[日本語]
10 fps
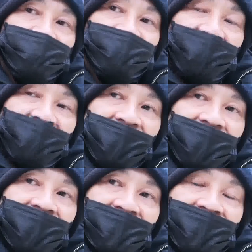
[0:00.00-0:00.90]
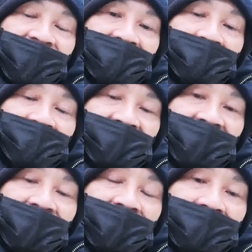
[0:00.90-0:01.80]
分では、芸能
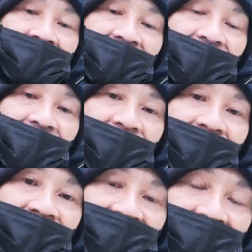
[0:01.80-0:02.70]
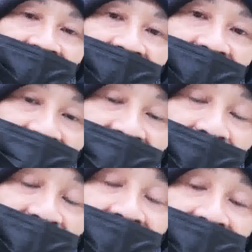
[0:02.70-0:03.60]
ネタだったりとか、その、今
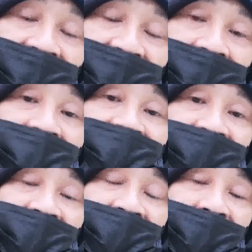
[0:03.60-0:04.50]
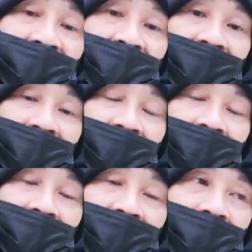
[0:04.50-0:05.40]
起きてるニュース、う
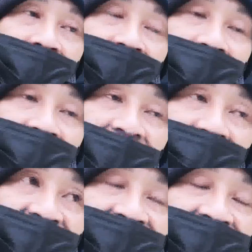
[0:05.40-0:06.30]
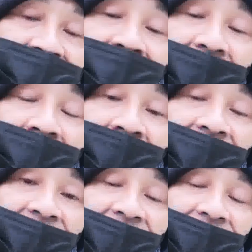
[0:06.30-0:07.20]
ん、そういうのってやっぱ知っといた方
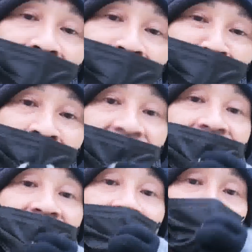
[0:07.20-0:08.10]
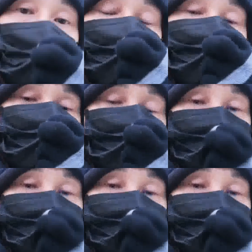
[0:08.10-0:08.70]
がいいなと思う。